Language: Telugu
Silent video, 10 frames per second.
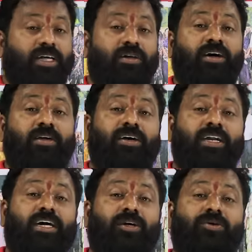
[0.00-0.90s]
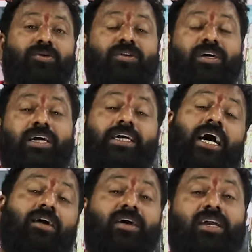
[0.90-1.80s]
తిన్మార్ మలియాడు
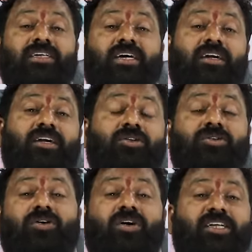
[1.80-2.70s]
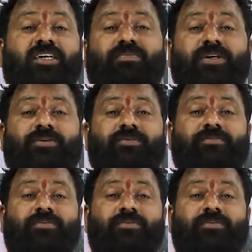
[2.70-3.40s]
యాభై లక్షల నిరుద్యోగులు అని చెప్పిండు